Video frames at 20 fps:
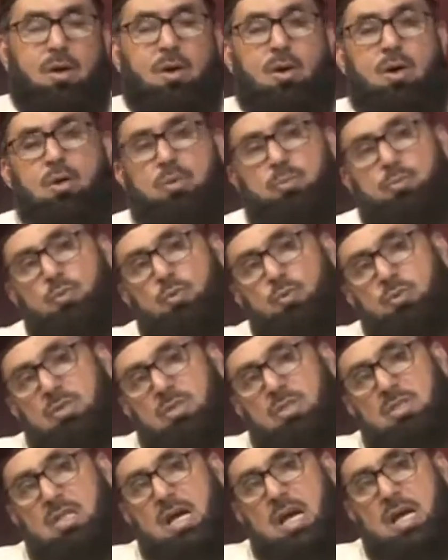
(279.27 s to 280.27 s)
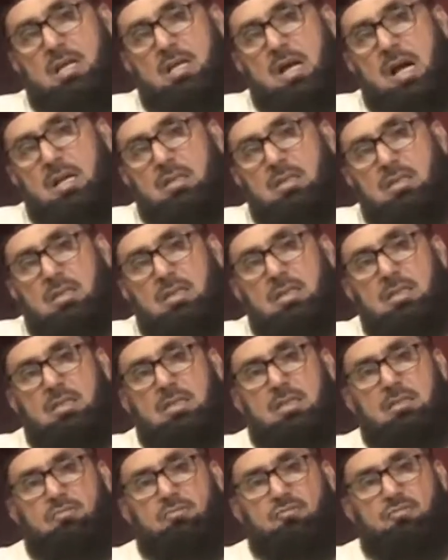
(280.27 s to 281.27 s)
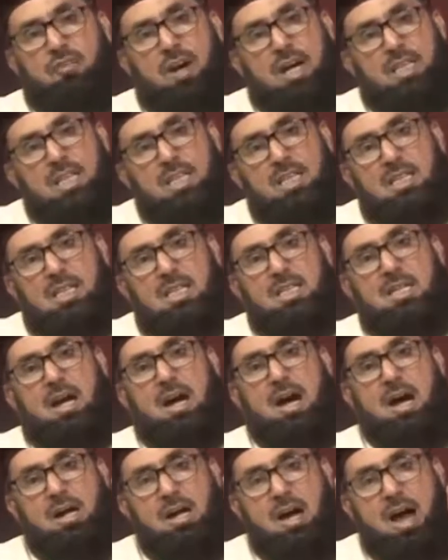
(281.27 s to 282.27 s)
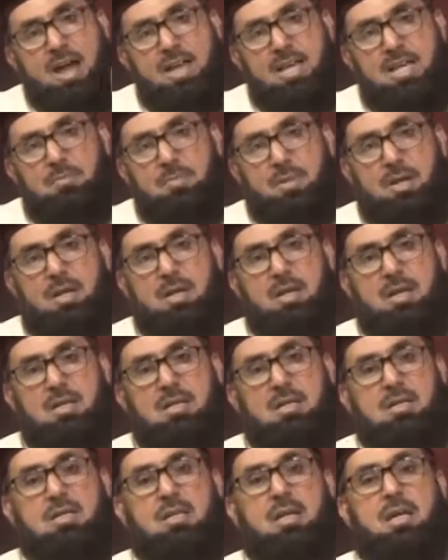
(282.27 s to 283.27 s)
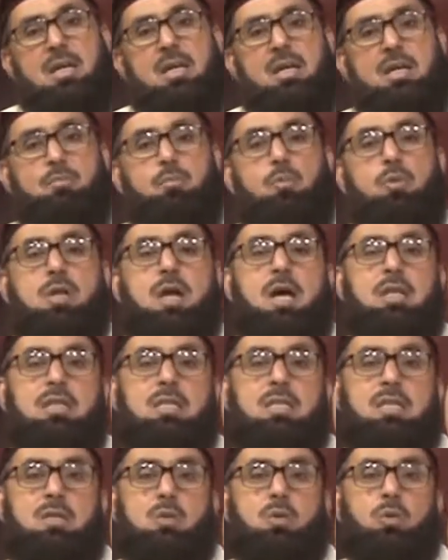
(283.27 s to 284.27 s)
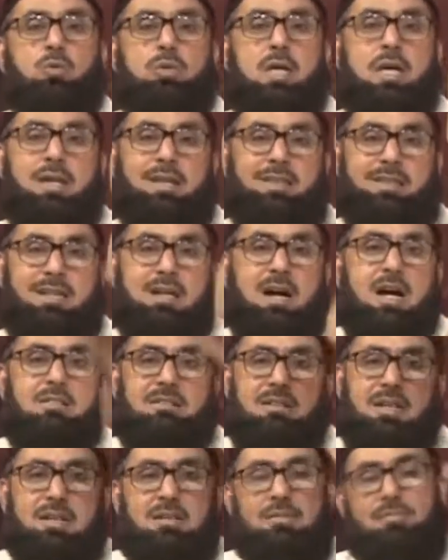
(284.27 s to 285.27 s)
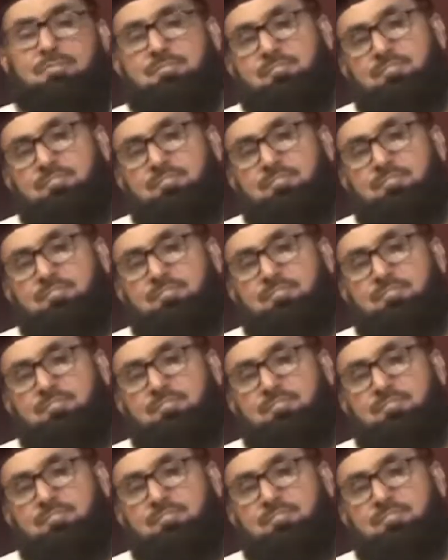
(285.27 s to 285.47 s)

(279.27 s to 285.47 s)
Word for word: और पूरी कायनात की वहदत की अकाई में ये एक बुनियादी नुक़ इरतकाज़ है